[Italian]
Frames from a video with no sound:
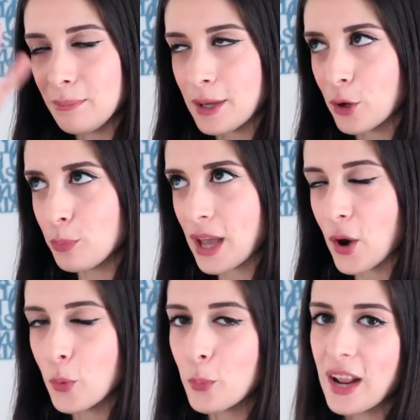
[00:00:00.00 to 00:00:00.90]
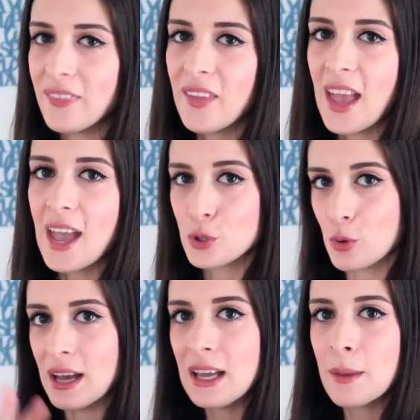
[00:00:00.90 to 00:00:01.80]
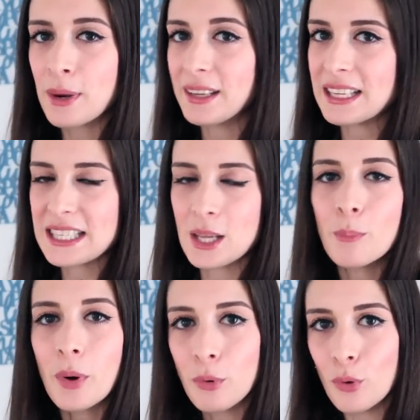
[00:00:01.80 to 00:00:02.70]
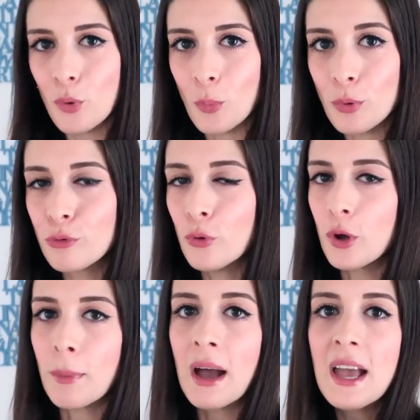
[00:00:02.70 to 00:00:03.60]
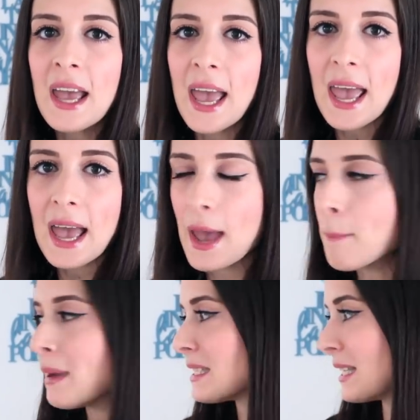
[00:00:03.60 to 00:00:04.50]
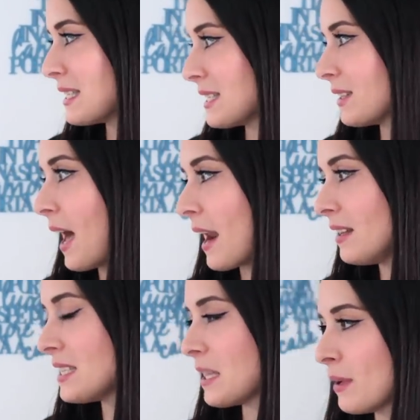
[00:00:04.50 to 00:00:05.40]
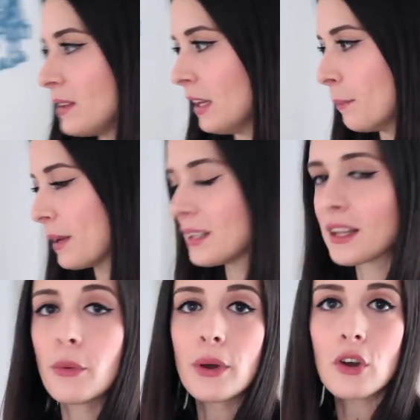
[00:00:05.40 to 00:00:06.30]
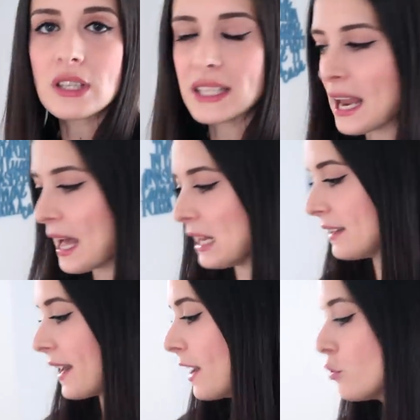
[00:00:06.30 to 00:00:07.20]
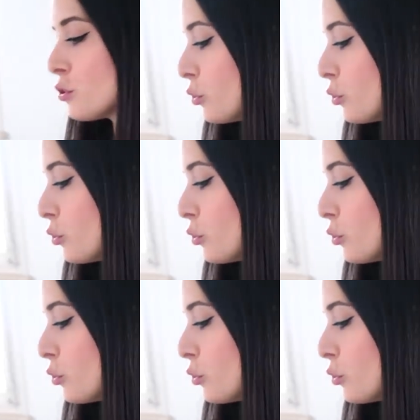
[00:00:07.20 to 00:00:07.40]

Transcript: piano piano prende, insomma, prende sempre più, più forma è abbastanza tardi stamattina perché tra una cosa e l'altra non